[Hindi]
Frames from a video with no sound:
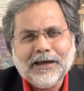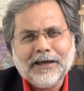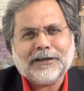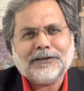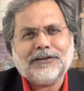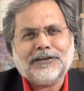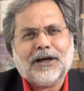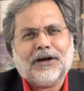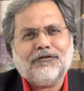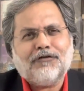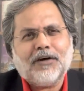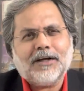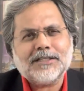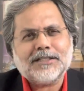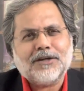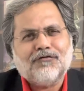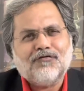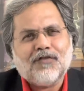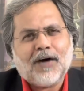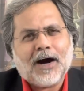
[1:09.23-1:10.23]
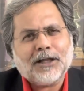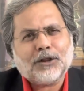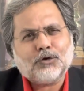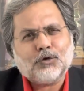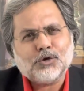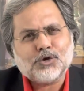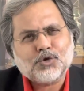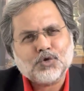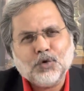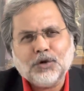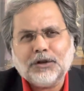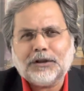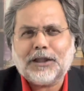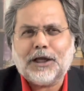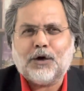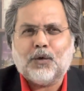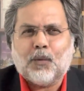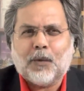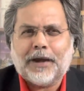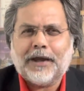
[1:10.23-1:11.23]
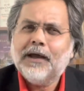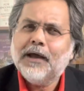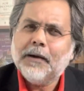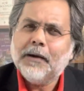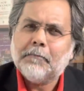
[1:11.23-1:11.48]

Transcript: एक तरफा संवाद को सुनते हुए